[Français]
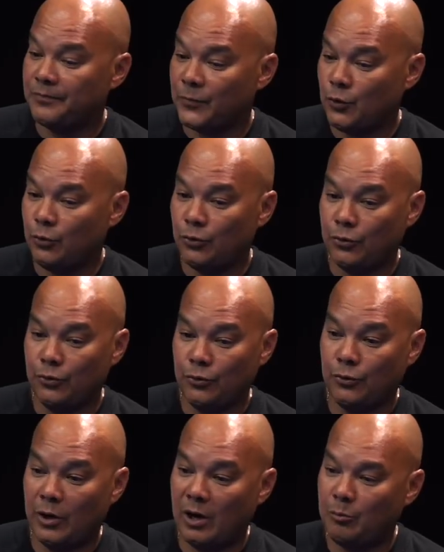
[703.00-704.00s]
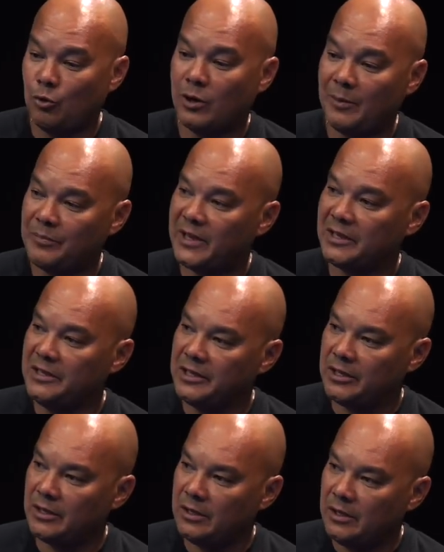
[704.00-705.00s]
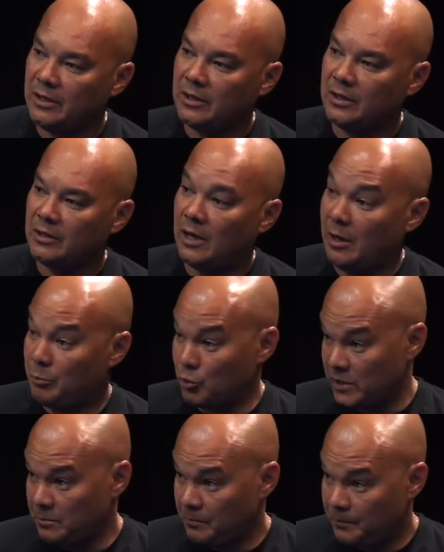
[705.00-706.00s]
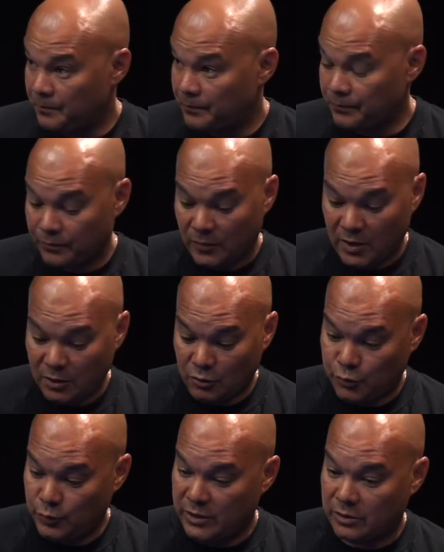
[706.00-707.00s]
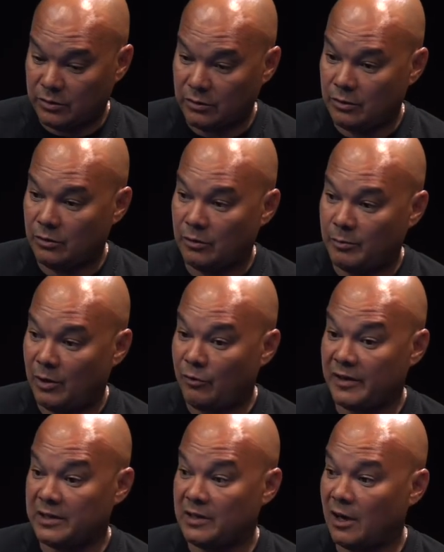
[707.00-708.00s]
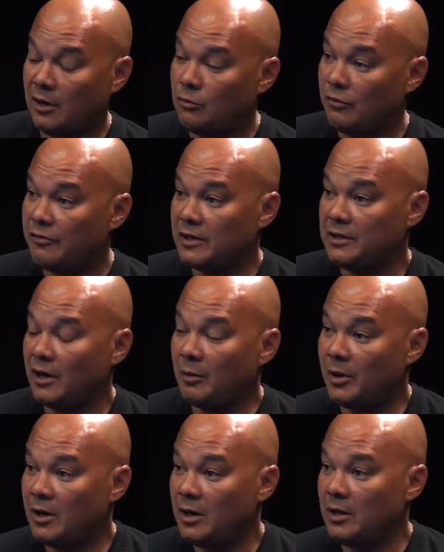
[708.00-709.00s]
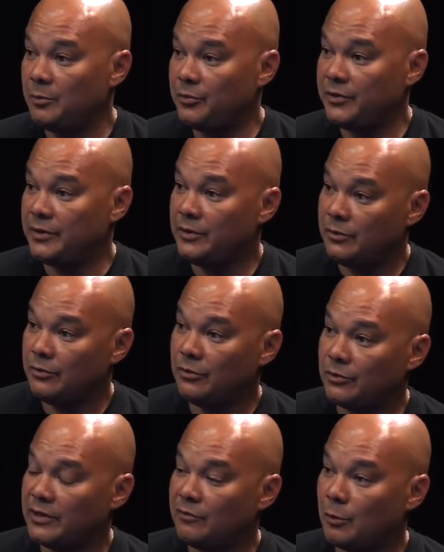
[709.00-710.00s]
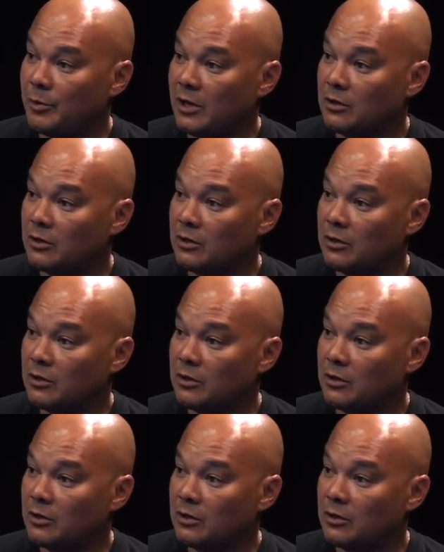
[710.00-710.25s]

euh, un programme technique imposé. Et ensuite, ben, on validera ou on validera pas, et puis on développera comme